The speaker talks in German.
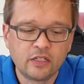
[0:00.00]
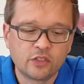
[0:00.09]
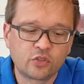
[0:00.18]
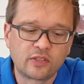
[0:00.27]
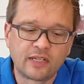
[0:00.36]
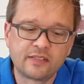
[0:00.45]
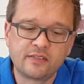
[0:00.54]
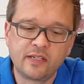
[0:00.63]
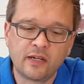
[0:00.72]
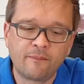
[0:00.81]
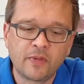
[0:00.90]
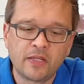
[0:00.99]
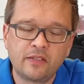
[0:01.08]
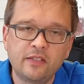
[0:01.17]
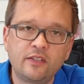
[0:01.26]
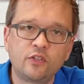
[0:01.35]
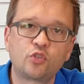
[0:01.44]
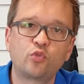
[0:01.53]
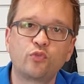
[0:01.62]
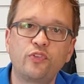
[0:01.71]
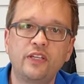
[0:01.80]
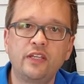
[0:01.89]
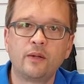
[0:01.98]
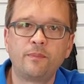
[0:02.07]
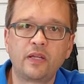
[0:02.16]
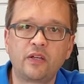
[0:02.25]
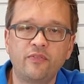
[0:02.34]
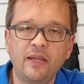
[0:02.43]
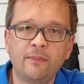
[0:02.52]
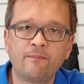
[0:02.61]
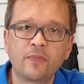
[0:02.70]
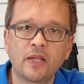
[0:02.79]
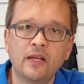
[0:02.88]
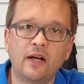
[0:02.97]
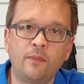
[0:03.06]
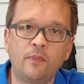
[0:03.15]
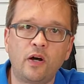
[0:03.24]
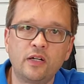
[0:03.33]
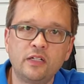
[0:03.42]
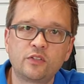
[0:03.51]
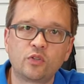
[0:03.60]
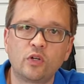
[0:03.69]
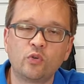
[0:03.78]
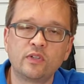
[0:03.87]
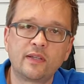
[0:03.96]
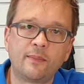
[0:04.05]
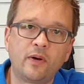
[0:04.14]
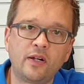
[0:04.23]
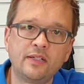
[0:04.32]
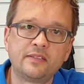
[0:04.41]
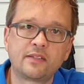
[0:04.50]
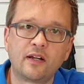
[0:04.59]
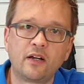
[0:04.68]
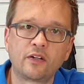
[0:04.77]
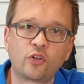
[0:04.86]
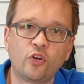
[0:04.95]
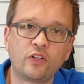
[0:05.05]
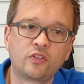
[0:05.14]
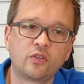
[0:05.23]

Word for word: sodass ihr diese Stufe hier bequem am Hals oder unterm Hals tragen könnt,